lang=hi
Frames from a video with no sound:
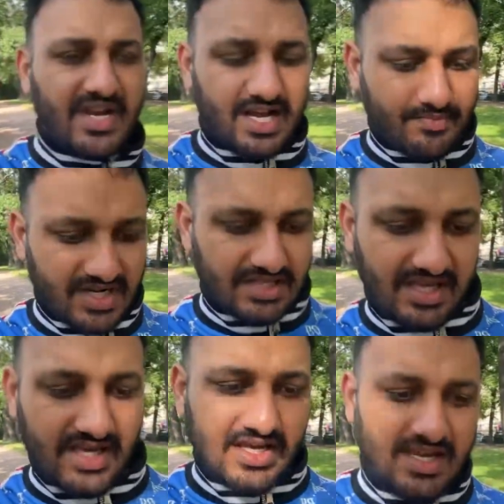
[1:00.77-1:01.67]
में काम करते
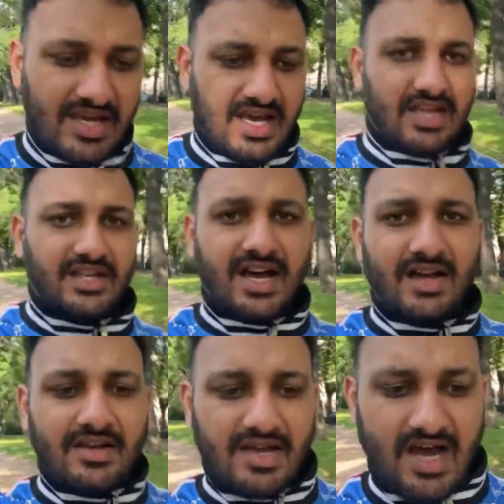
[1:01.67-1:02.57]
हैं जहाँ
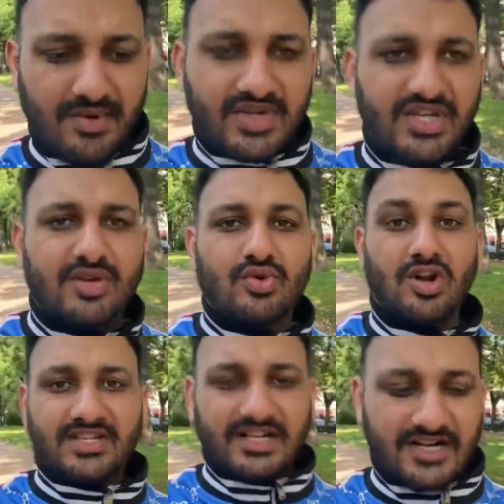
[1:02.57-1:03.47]
आप किसी
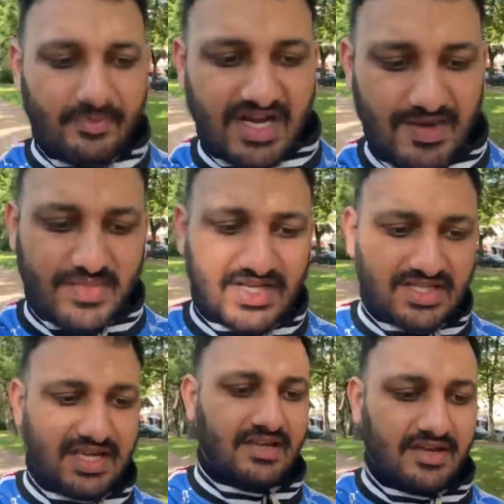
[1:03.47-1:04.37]
कॉल सेंटर में काम
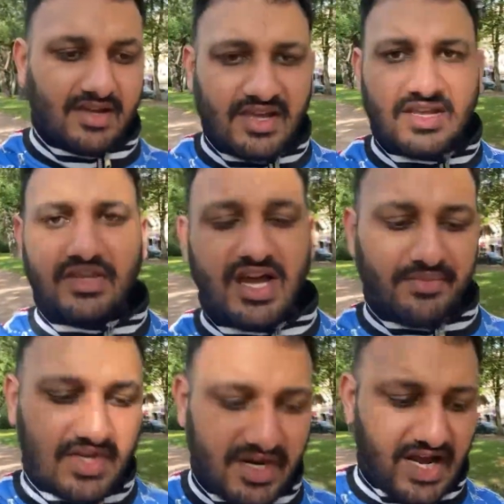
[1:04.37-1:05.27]
करते हैं जहाँ
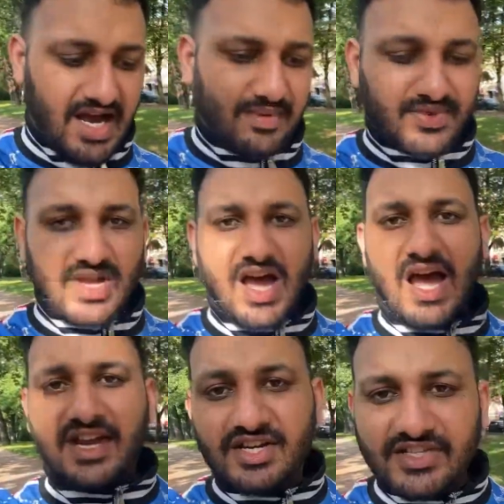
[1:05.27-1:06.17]
फिर आप
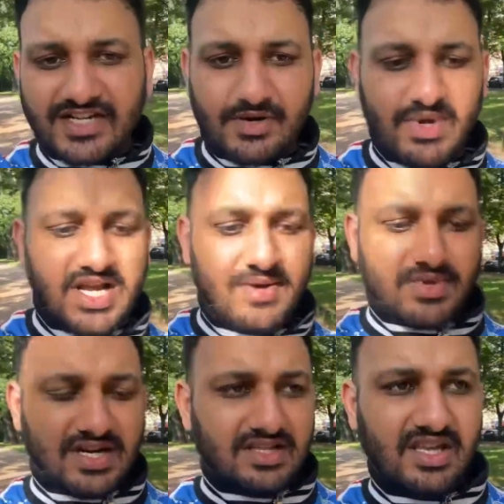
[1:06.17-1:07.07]
आईटी सेक्टर में काम
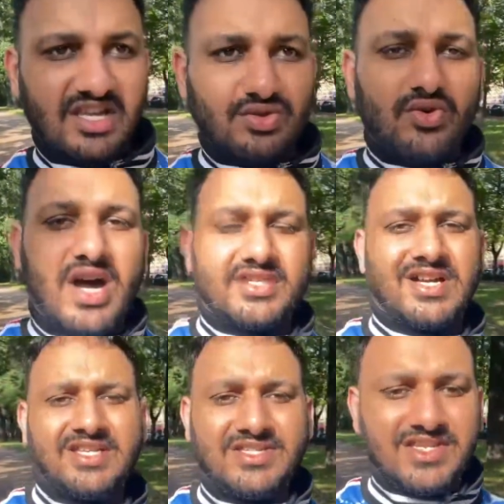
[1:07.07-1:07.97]
करते हैं तो
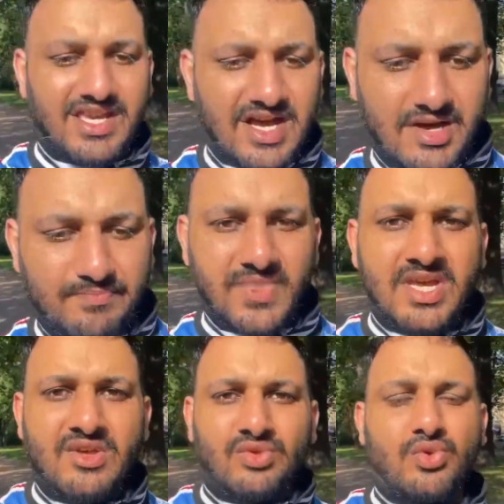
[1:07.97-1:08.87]
आसानी से आप
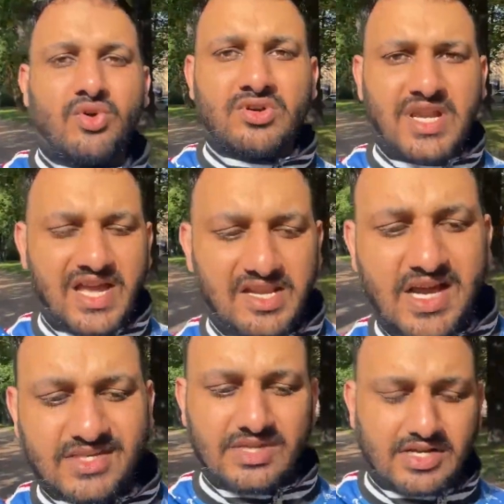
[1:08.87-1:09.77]
दो ढाई
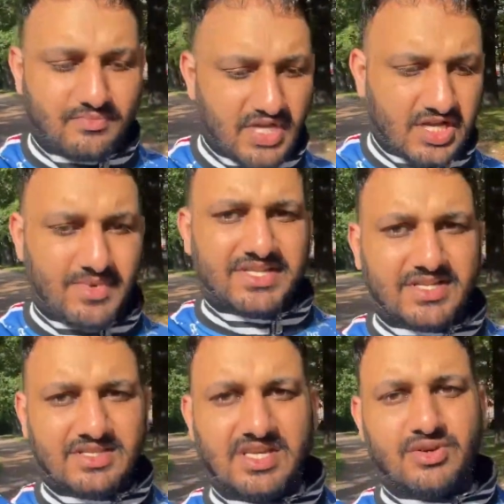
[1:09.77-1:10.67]
लाख तक भी कमा
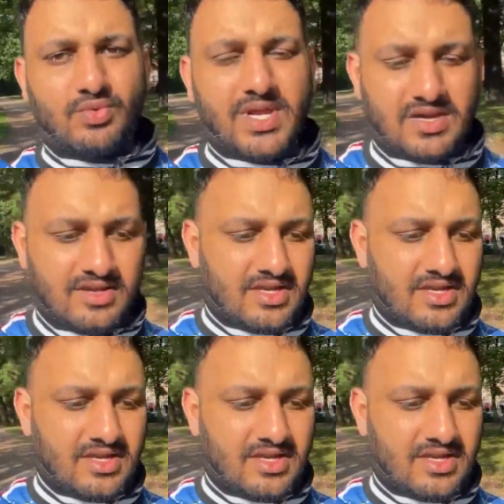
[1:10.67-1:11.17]
सकते हैं रूरल